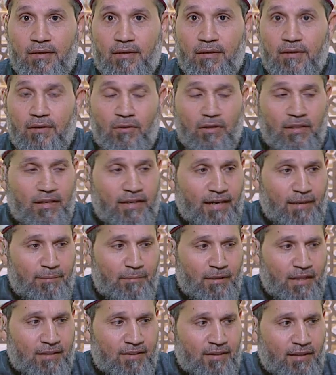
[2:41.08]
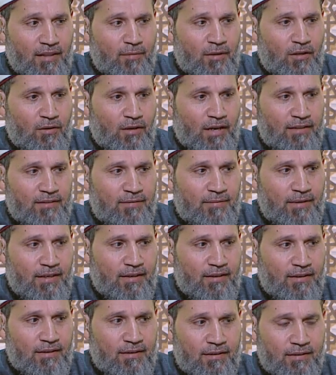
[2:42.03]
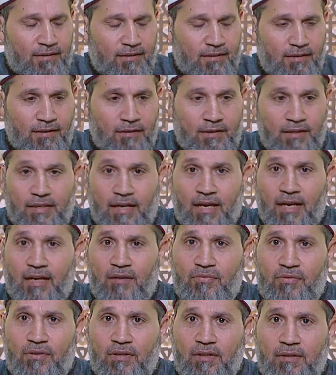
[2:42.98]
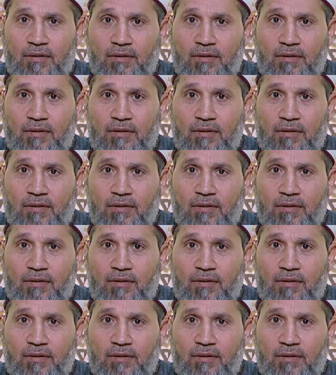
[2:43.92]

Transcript: يقول لك يا عم بلا صلاه بلا وجع دماغ كافر